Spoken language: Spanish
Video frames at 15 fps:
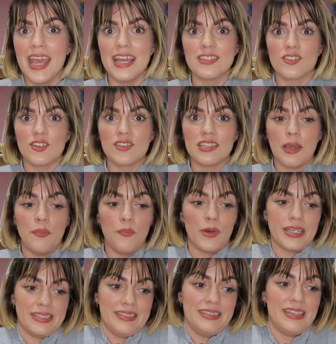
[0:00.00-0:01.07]
Entonces,
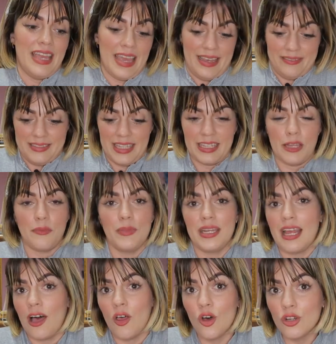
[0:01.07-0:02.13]
pues en
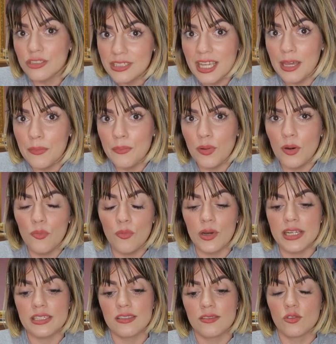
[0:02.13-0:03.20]
determinado tiempo,
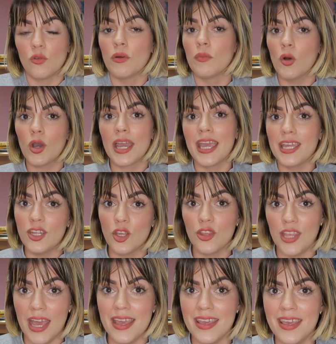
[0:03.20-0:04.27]
pues tuvimos que
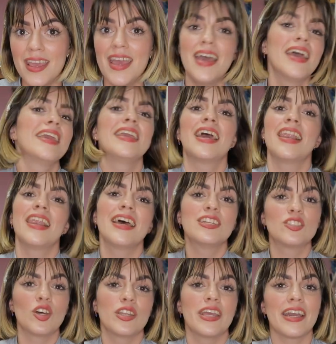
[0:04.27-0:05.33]
irnos de ahí y es la
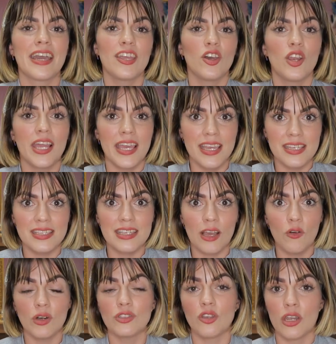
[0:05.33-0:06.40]
historia que yo les
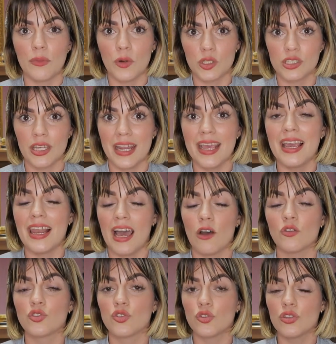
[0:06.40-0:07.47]
hice cuando le mostré el
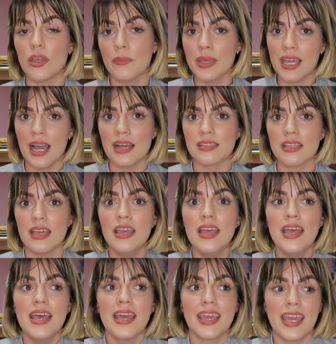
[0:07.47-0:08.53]
house tour de mi casa
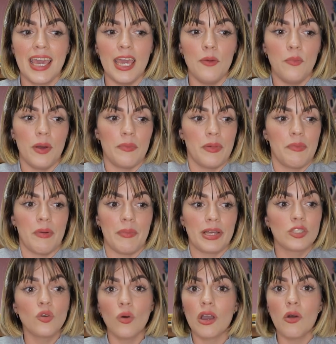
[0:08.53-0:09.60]
que pues mi
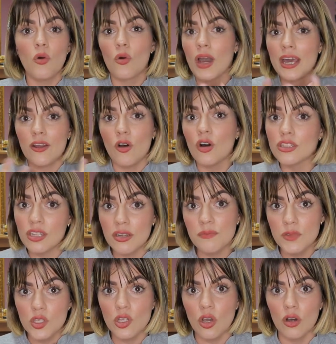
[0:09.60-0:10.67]
papá tuvo que buscar otra
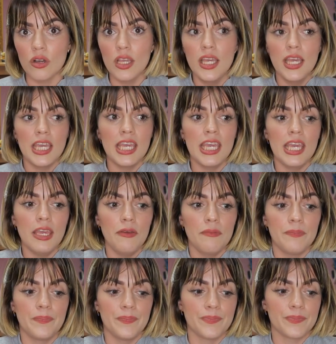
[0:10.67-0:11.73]
opción y
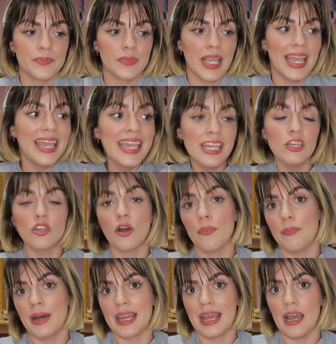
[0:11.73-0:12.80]
mm, irnos
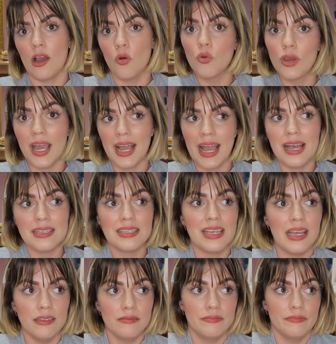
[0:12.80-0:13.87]
para una
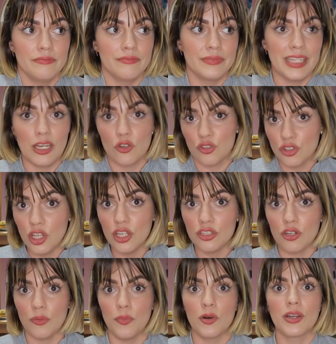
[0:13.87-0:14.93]
casa de
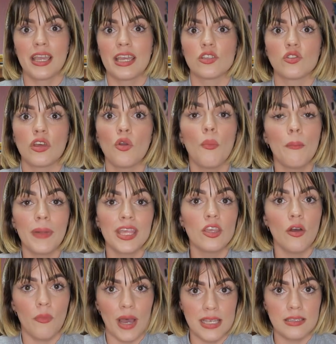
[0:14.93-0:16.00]
nosotros, porque eso era un
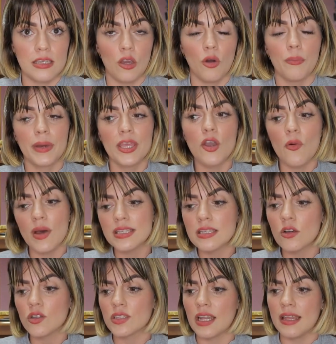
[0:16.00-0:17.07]
medio básico. Medio
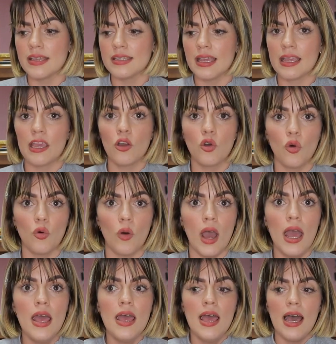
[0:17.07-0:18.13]
básico se le dice aquí en
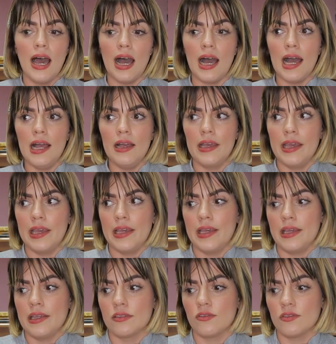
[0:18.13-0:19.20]
Cuba a,
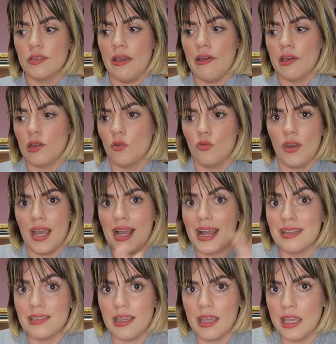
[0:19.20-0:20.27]
eh, tú sabes, una
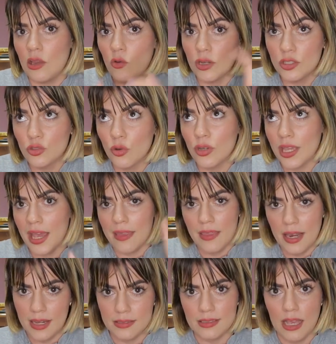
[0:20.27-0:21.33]
casa que no es tuya, es
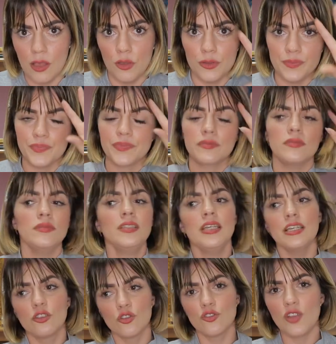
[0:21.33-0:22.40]
del Estado.
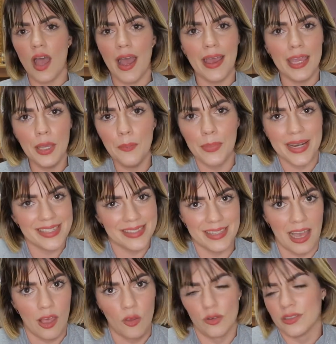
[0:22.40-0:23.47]
Entonces estás ahí
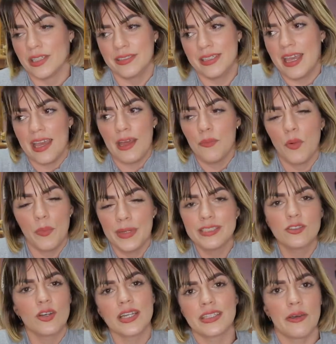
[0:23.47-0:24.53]
prestado, llega el
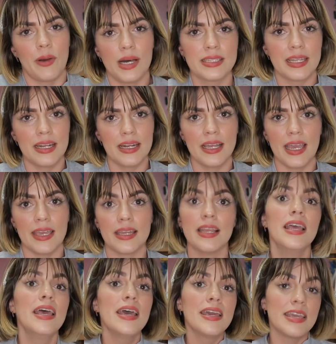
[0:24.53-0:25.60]
momento que te vas a tener que
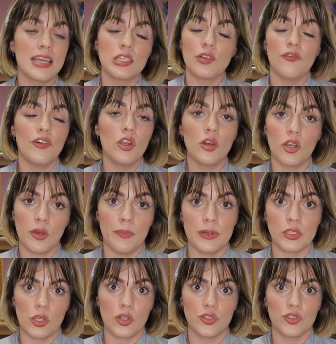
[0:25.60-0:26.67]
ir. Y eso fue lo que nos
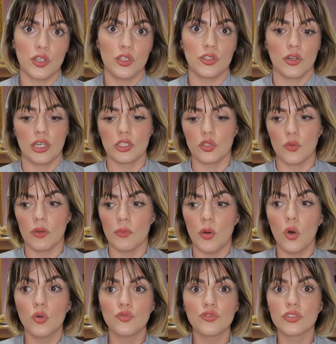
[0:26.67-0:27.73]
pasó a nosotros.
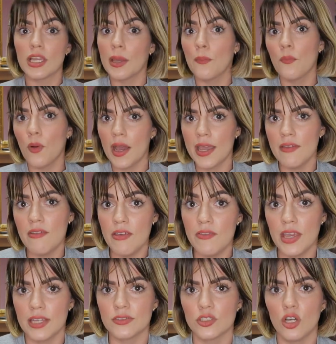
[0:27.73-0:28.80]
Estuvimos un tiempo ahí
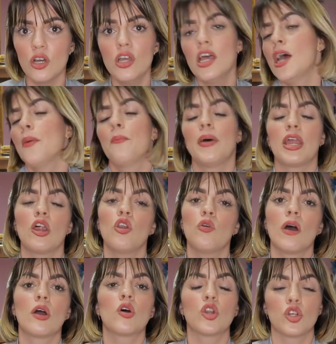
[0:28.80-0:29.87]
viviendo, pero
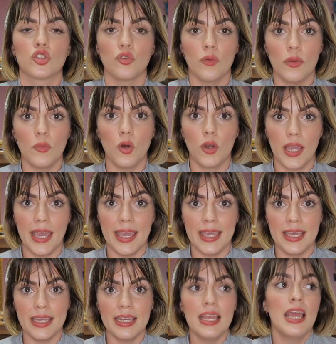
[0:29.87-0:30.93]
luego nos tuvimos que
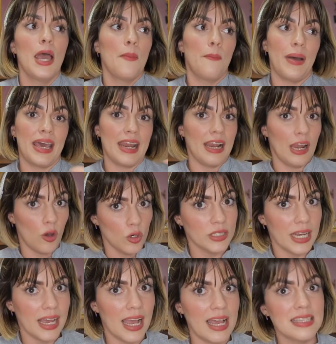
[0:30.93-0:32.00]
ir para la
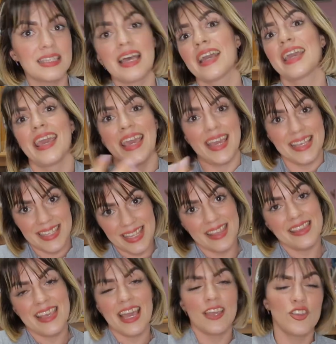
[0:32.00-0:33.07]
otra casa que
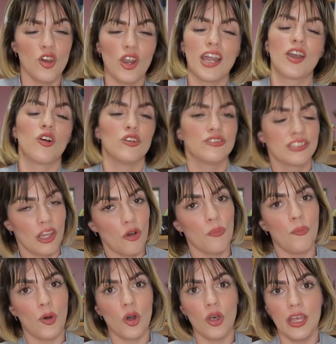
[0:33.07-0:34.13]
ese día yo les conté
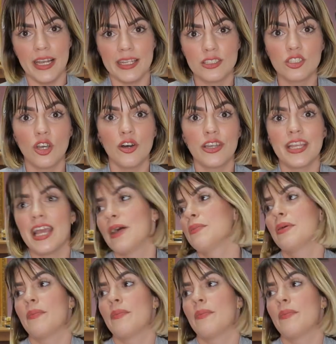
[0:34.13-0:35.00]
un poco de la historia.